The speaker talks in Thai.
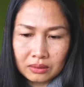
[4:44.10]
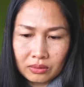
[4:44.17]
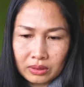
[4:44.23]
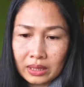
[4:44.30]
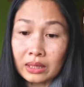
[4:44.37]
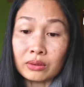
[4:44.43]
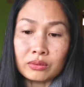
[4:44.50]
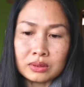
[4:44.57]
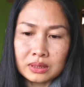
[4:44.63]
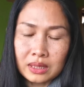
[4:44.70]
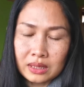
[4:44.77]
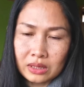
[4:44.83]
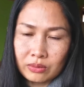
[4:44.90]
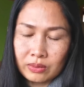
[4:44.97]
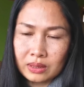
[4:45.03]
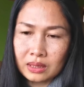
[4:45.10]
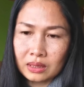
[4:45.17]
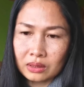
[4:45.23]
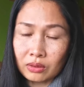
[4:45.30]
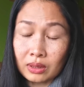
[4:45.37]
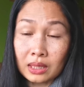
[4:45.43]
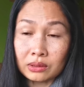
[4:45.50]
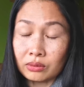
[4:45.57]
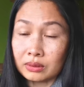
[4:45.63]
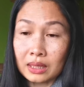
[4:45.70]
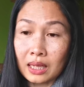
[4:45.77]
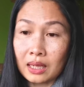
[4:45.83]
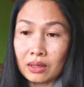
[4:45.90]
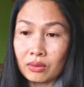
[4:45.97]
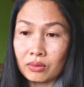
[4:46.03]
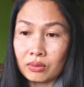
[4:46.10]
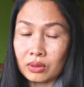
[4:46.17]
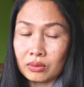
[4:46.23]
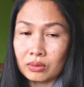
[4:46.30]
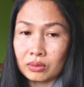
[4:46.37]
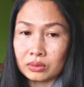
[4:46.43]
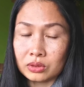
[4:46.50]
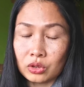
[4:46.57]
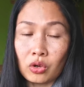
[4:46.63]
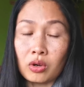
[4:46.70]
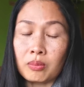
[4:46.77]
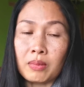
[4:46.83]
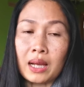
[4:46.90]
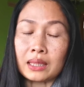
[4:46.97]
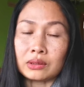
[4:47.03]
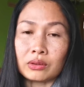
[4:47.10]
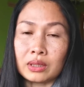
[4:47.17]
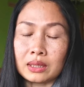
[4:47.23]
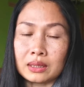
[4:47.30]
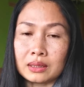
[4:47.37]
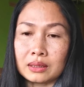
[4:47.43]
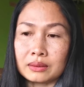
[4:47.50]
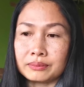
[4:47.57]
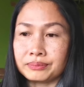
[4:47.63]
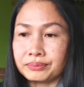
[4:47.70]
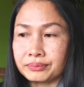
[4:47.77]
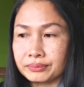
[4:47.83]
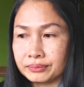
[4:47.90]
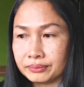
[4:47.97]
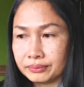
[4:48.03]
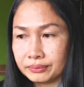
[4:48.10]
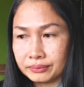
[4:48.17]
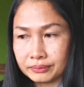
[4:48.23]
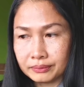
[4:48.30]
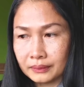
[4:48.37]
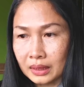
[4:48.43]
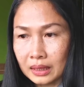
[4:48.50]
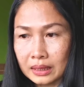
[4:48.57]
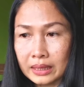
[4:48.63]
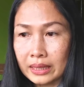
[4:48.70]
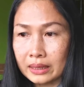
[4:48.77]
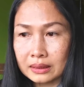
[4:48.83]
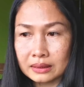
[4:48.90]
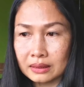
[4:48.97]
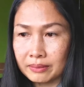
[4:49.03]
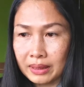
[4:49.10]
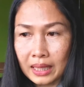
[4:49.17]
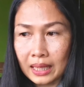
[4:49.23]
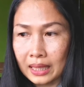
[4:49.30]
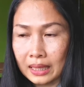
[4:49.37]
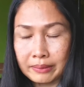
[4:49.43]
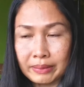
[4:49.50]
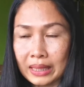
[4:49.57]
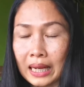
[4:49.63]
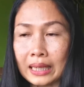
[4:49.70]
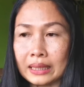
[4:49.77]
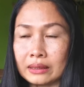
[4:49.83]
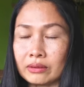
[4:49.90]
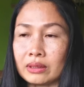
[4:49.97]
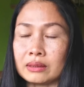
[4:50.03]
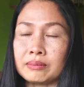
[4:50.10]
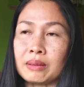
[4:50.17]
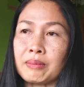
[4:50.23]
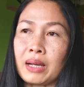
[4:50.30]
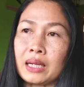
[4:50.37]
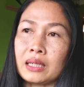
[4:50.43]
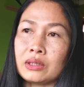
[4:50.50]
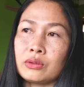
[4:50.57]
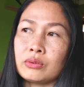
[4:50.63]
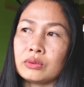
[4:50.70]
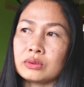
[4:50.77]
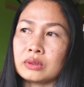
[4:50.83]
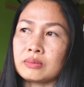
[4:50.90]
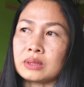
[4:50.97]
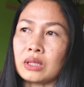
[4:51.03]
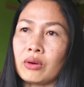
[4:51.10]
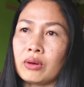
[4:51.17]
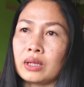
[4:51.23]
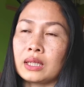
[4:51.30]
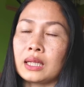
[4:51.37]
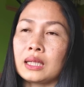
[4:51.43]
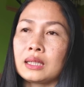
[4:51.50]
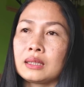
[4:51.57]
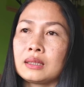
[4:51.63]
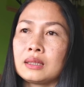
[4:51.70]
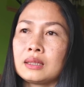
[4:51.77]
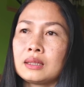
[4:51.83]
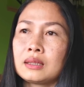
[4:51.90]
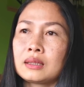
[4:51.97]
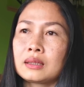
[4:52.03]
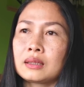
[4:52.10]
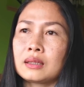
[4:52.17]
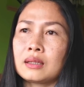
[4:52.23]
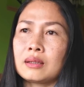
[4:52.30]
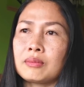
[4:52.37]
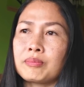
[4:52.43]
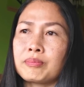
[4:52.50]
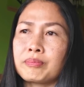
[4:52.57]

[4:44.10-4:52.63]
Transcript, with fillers: รูเห็นคนเสียชีวิตเนี่ยต่อหน้าต่อตาแล้วแล้วรถช็อกมากตอนนั้นอะเรียนหนังสือไม่ได้อะไรไม่ได้เลย ตอนนั้นประมาณอายุสิบสองนะก็